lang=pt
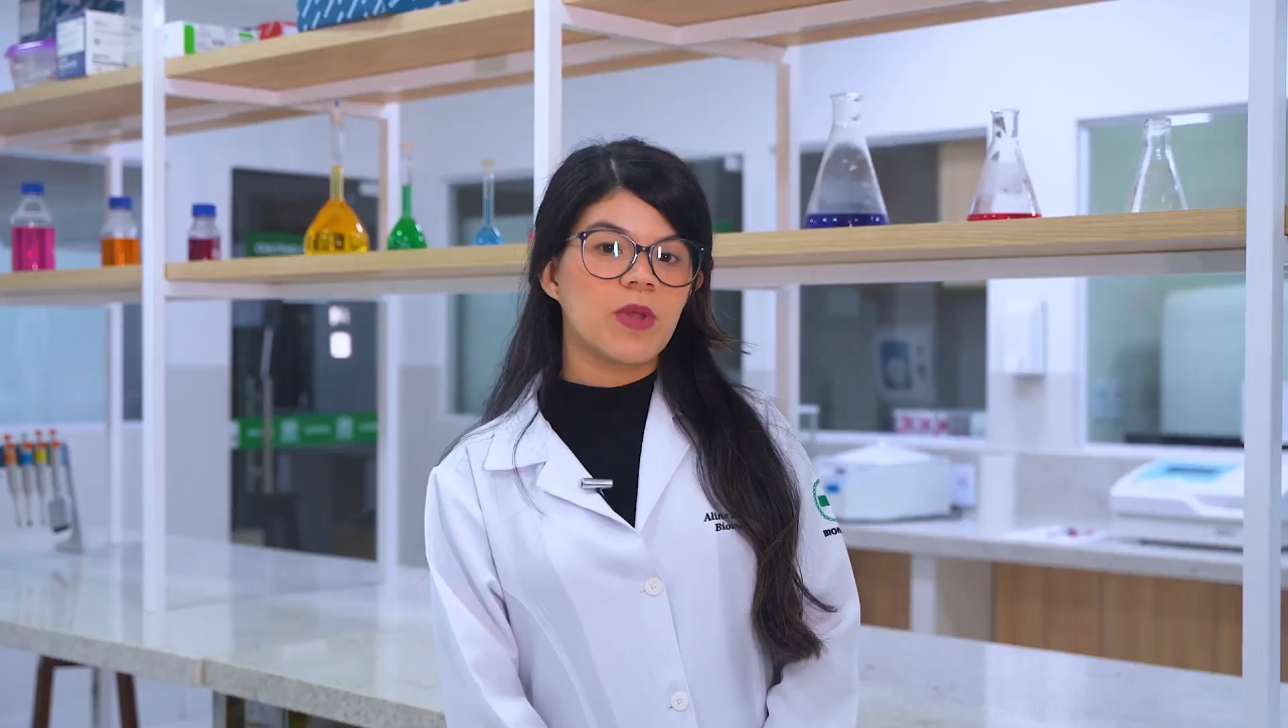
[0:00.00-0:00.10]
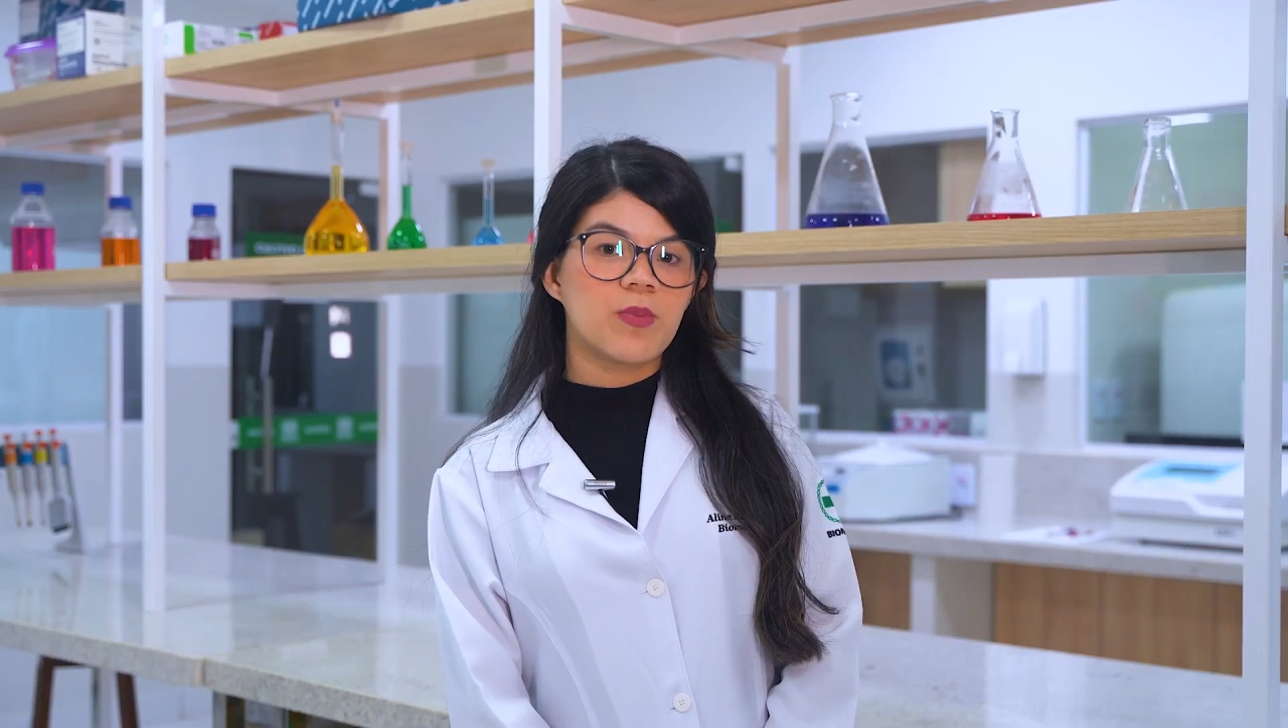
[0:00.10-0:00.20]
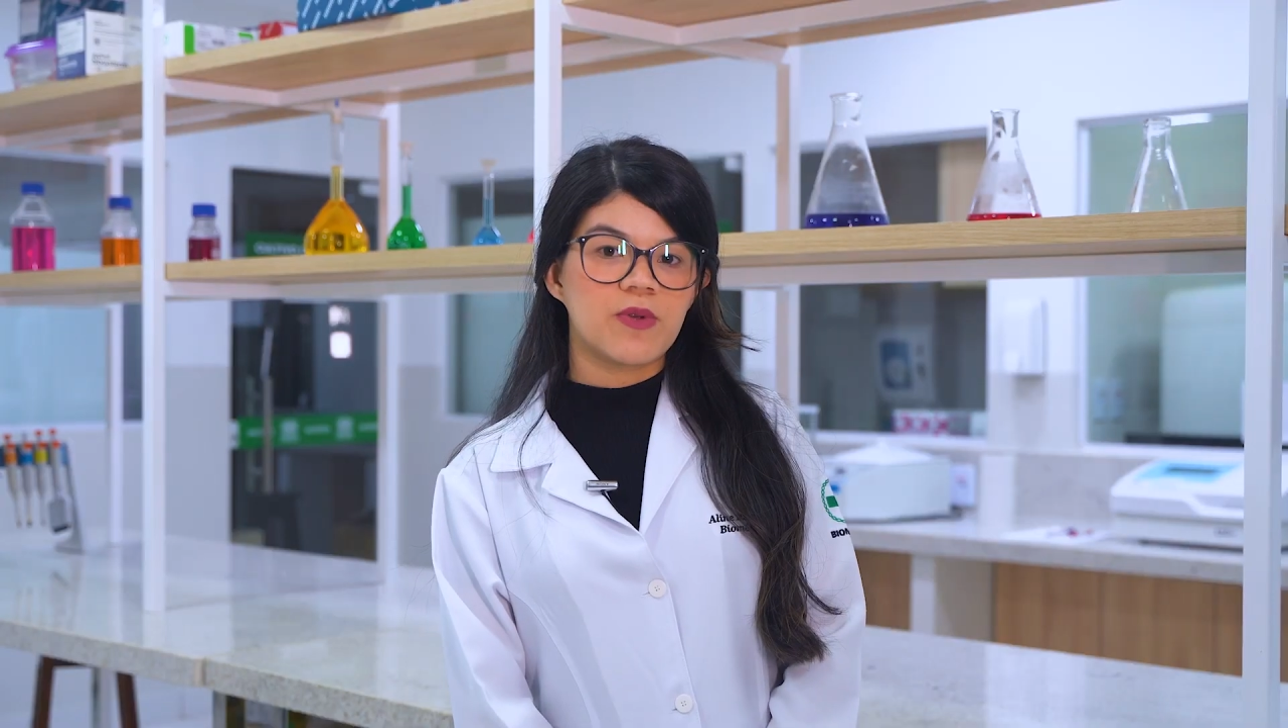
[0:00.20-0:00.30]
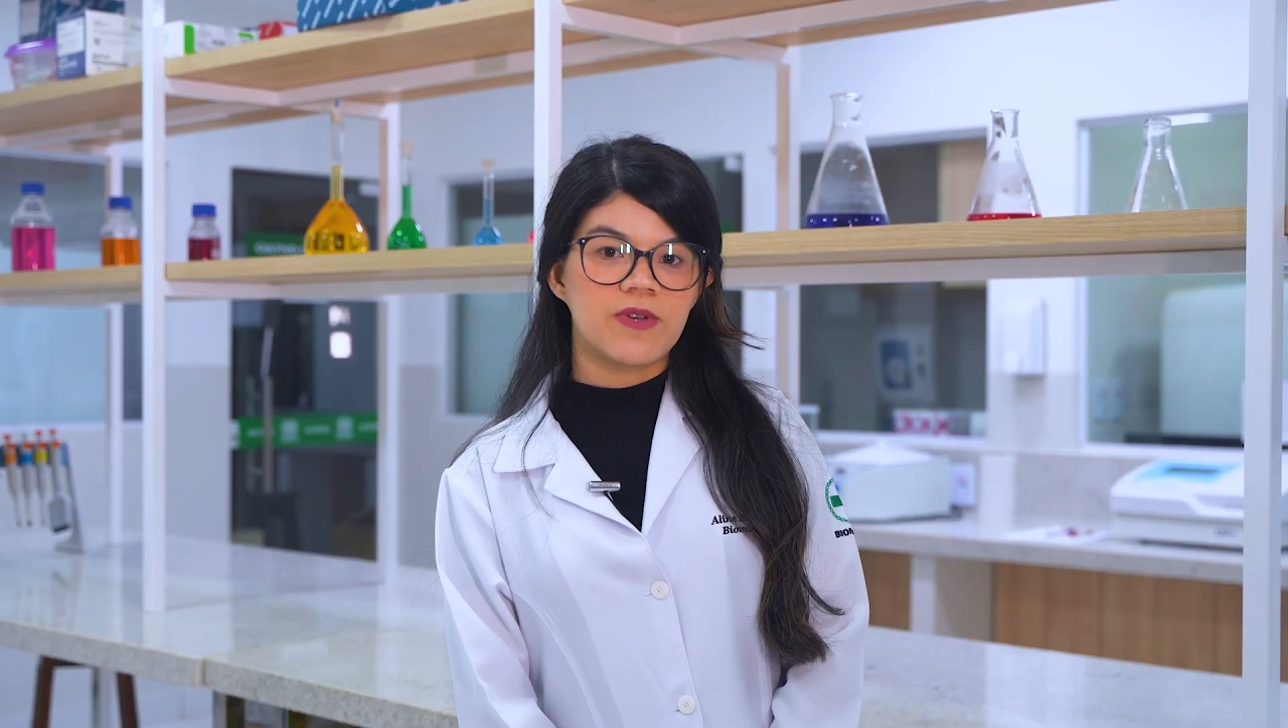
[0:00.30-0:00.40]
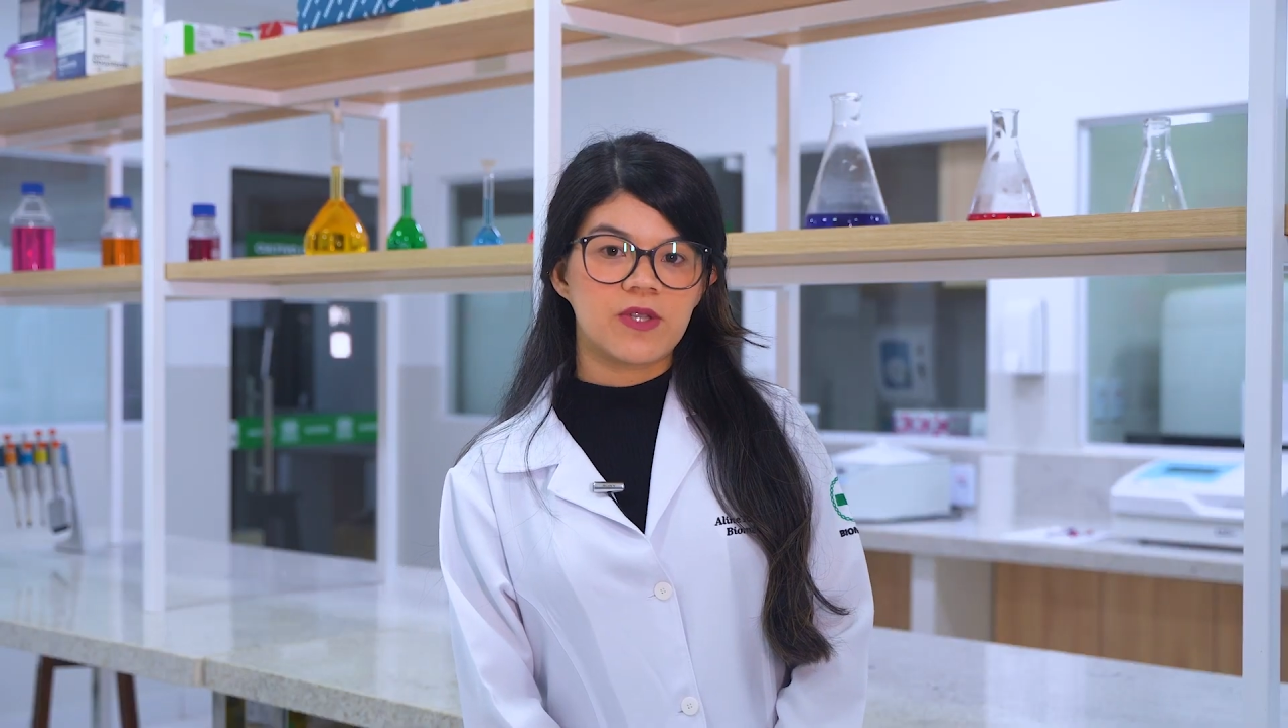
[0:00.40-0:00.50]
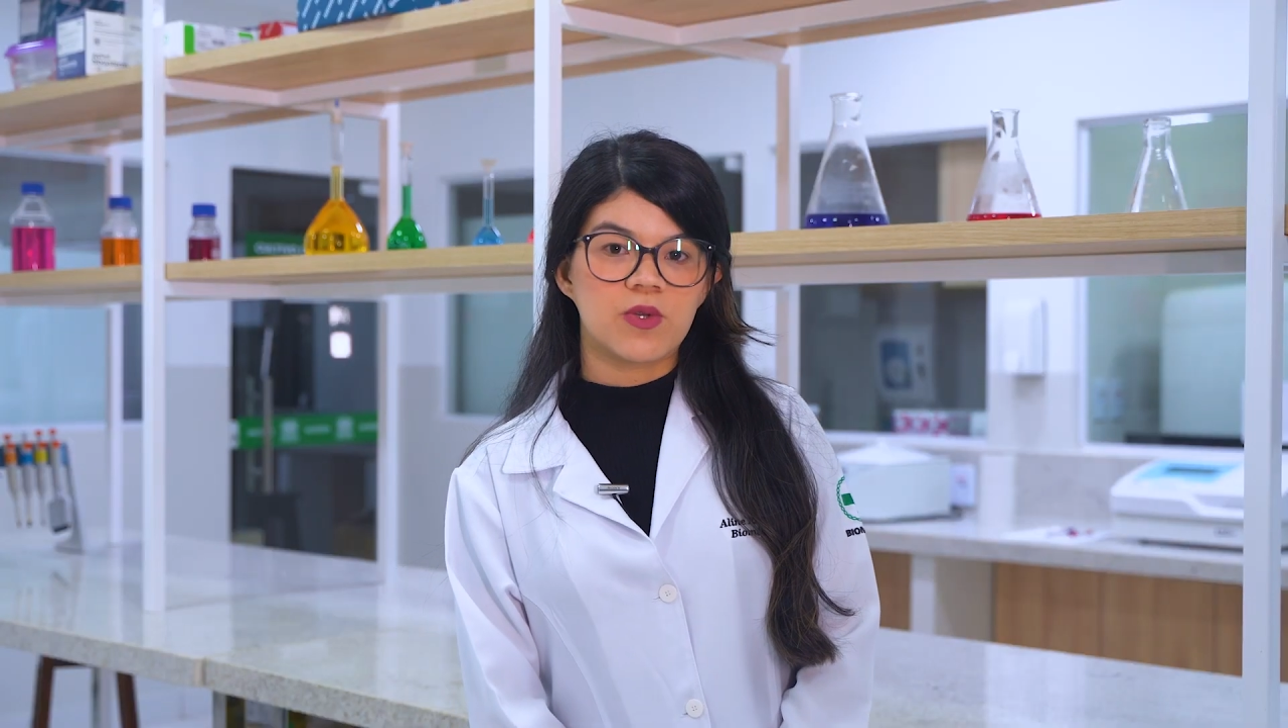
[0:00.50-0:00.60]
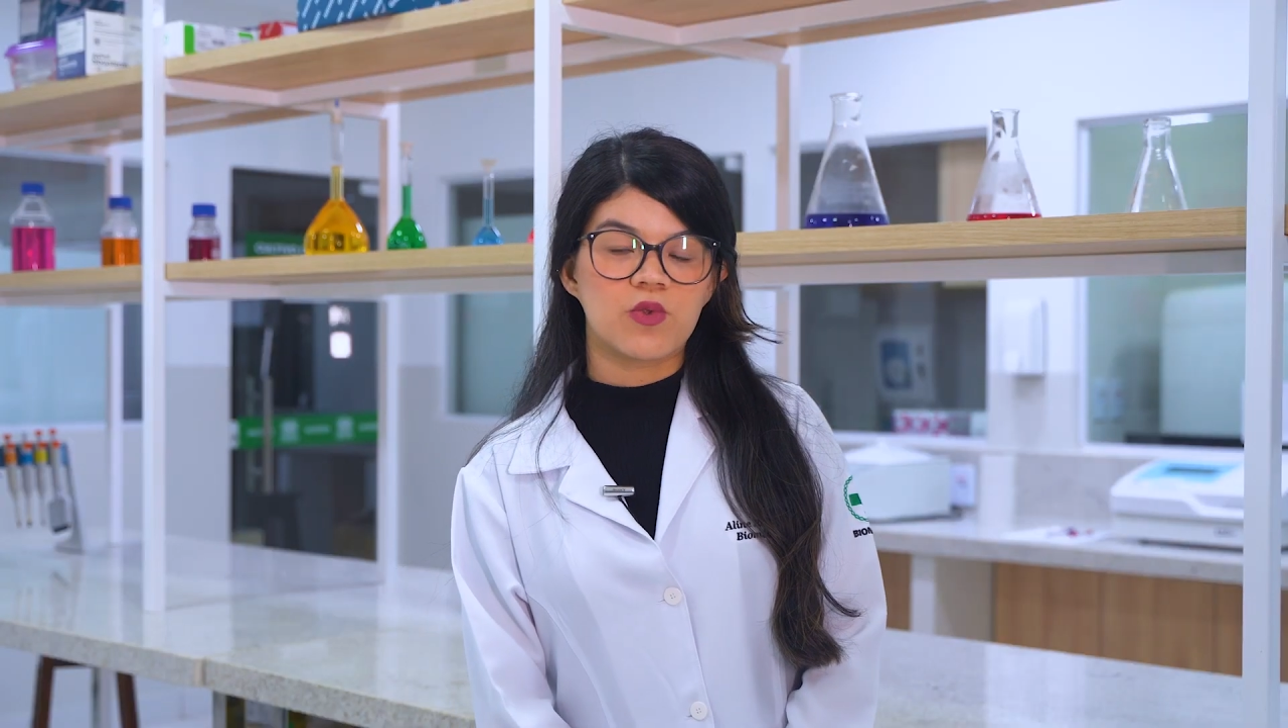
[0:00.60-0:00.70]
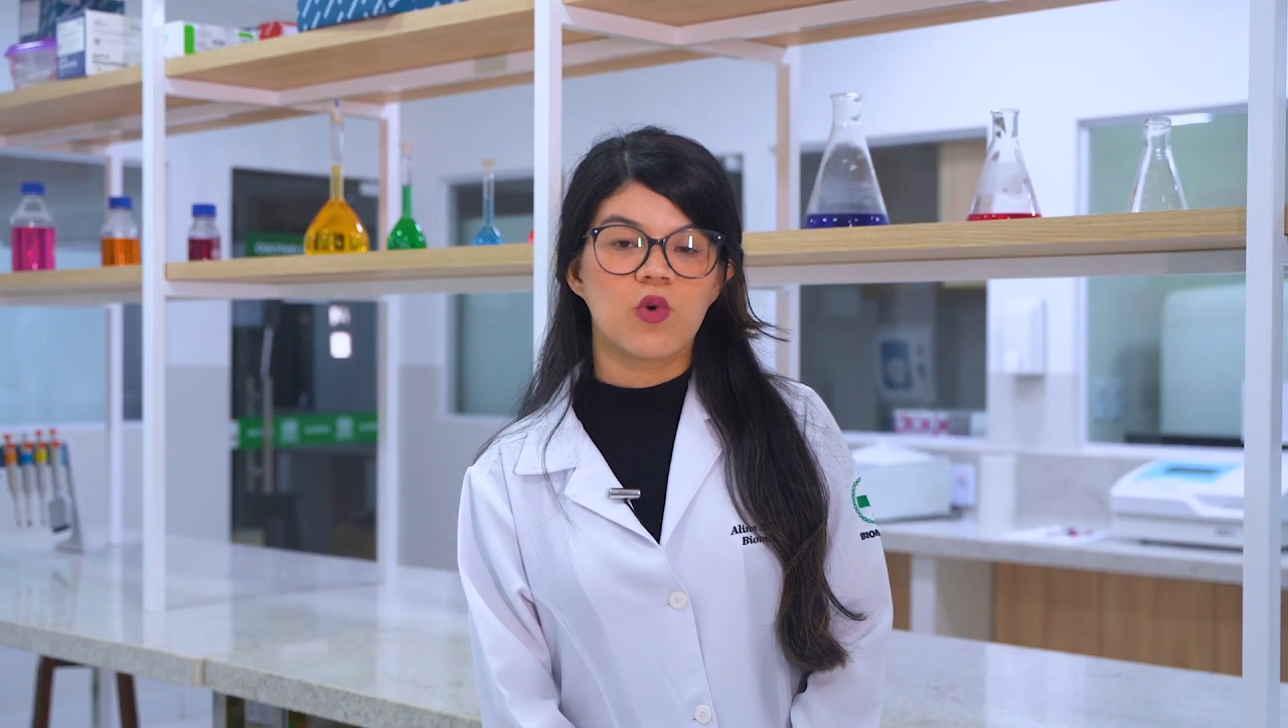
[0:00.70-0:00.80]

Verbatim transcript: pelo professor